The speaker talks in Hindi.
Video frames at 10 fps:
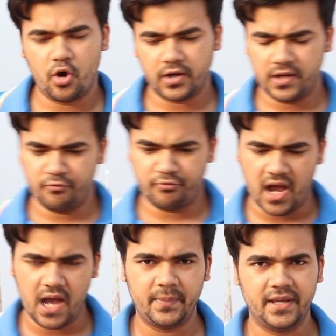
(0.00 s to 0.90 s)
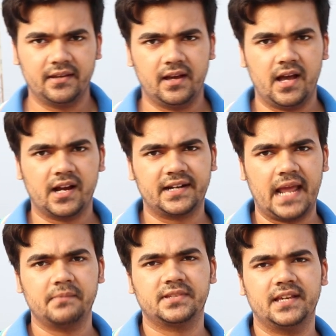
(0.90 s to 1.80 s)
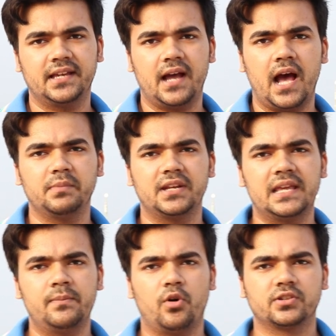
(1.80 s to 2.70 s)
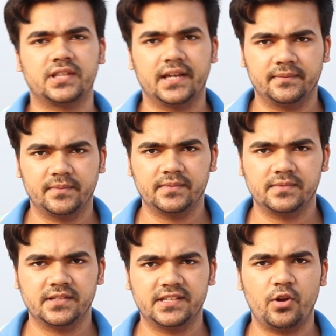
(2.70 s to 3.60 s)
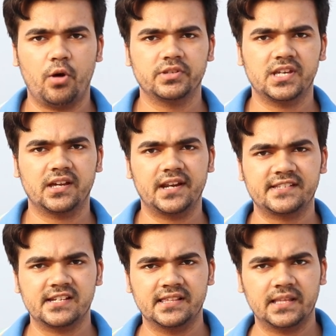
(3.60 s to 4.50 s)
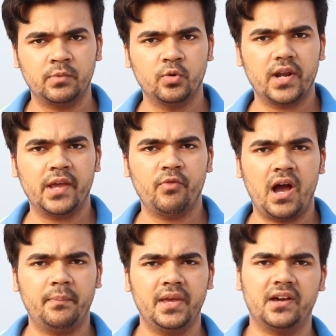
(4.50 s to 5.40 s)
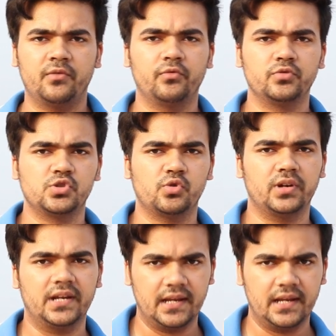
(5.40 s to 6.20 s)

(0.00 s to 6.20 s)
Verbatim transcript: और वहाँ पे अगर टाइम से आदमी नहीं पहुँचता है जैसे नौ बजे अगर नेशनल एंथम होना है वहाँ पे अगर जो